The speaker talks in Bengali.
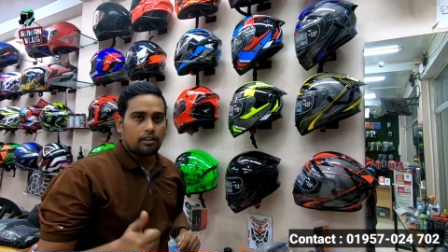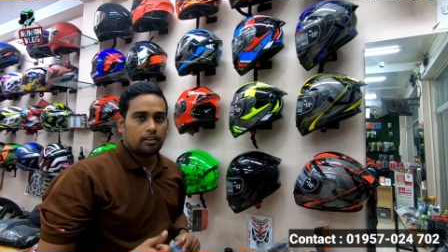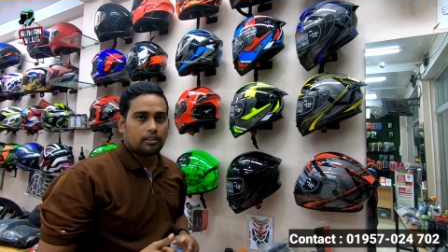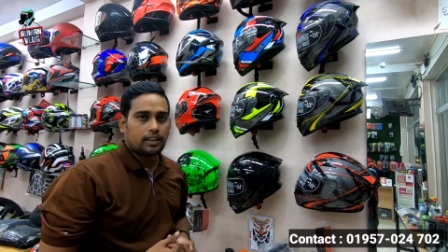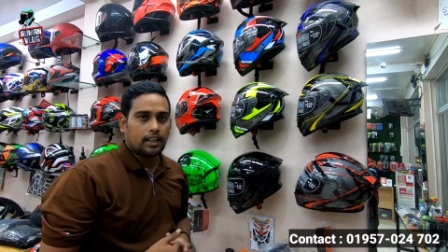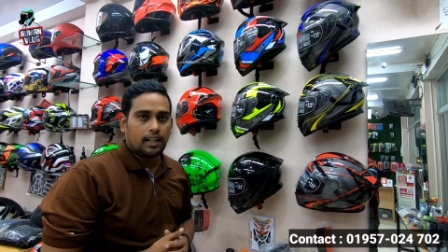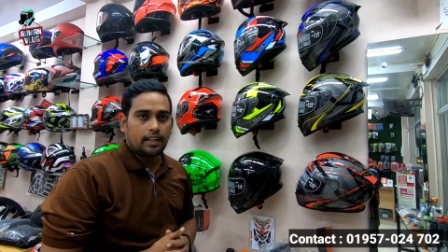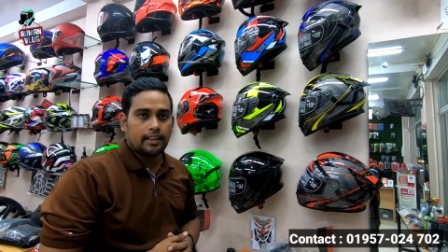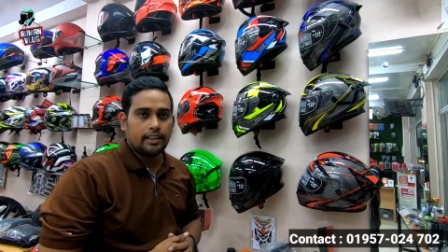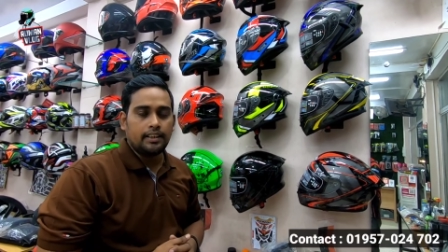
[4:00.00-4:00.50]
লক
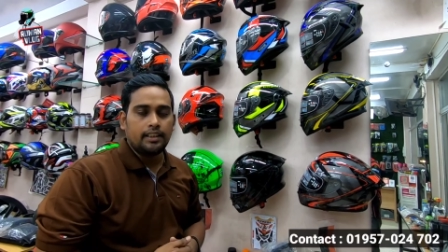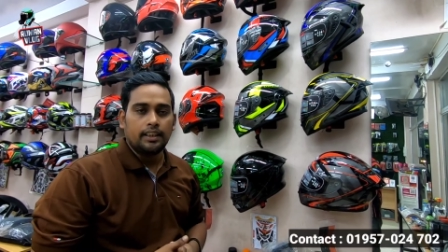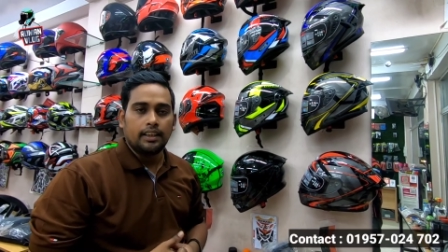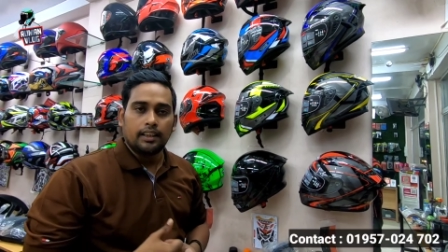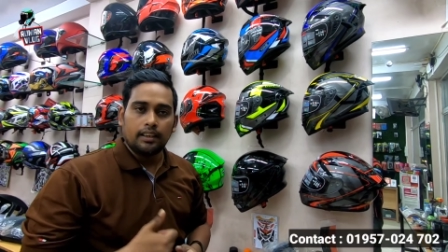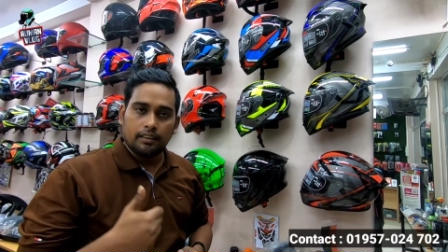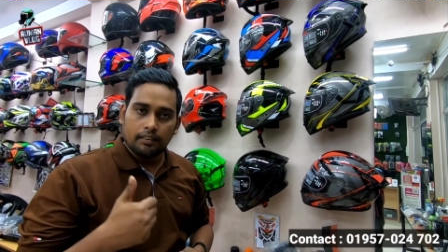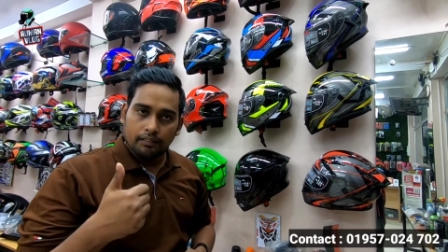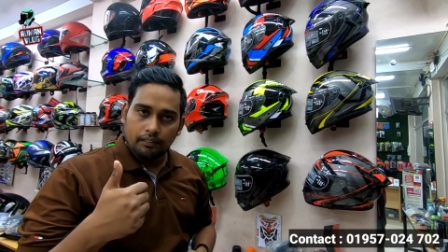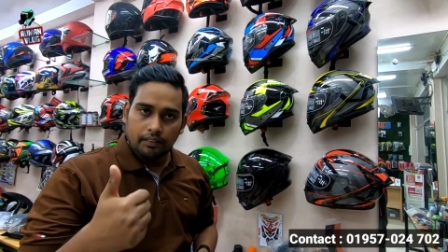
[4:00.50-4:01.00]
থার্টি
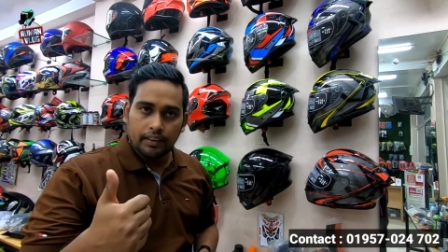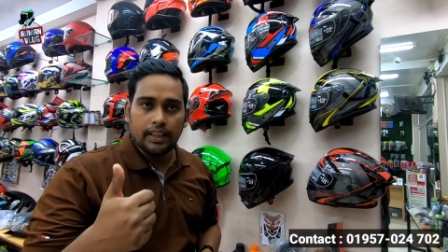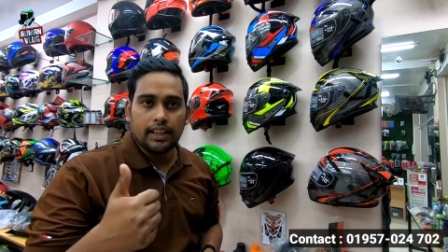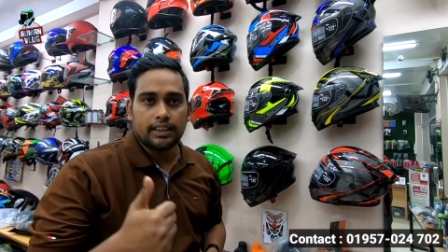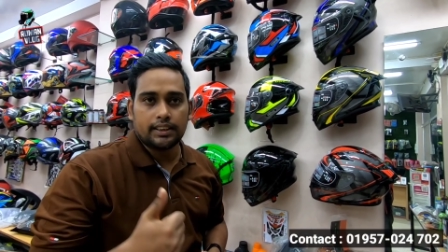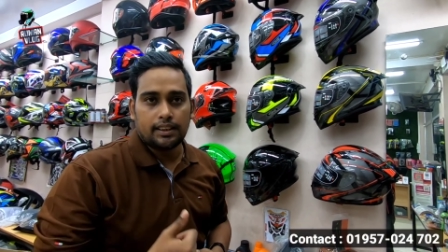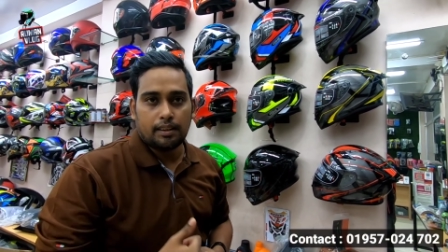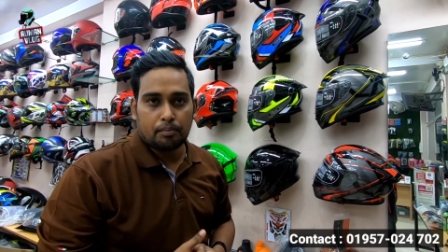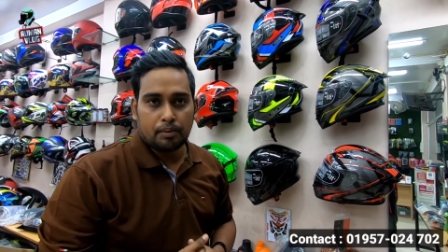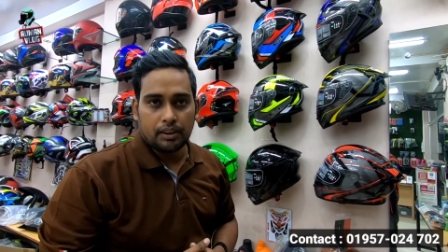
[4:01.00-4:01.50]
ফ্রি
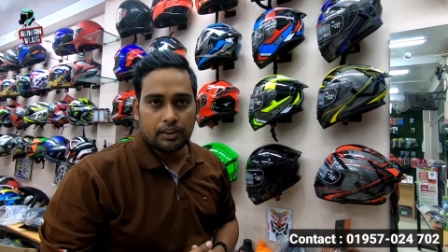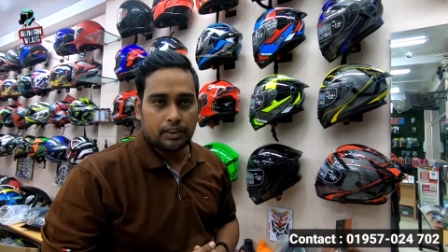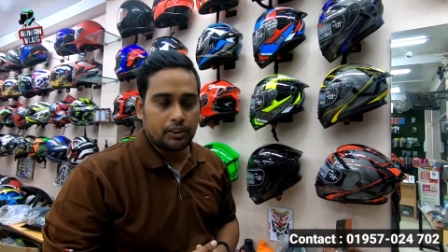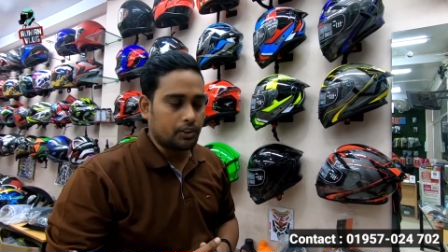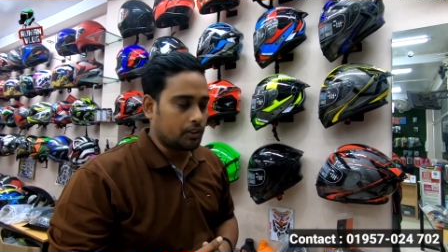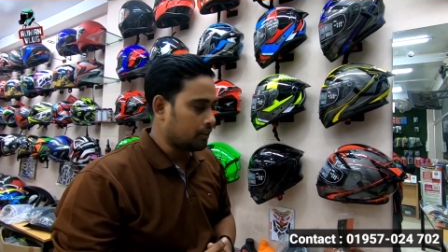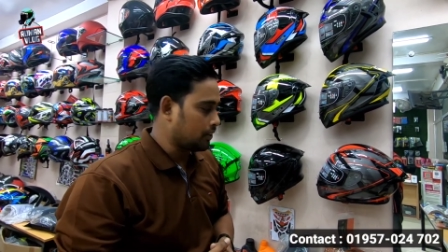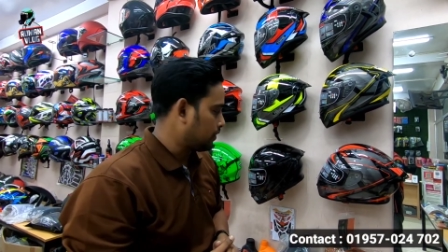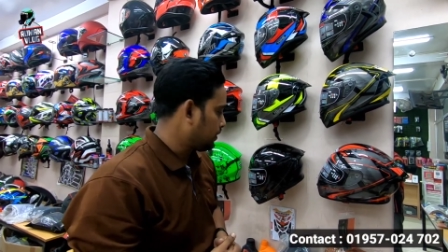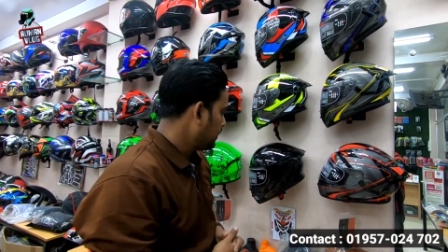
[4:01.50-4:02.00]
আছে আপনাদের
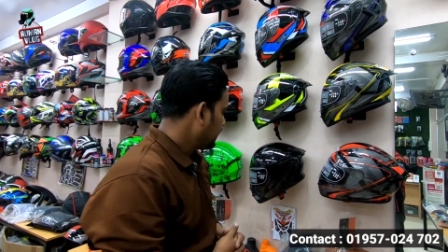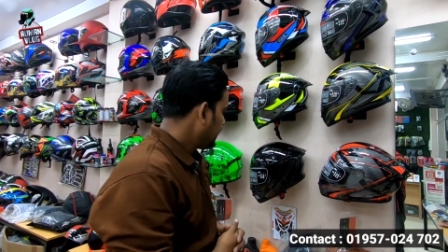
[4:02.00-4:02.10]
জন্য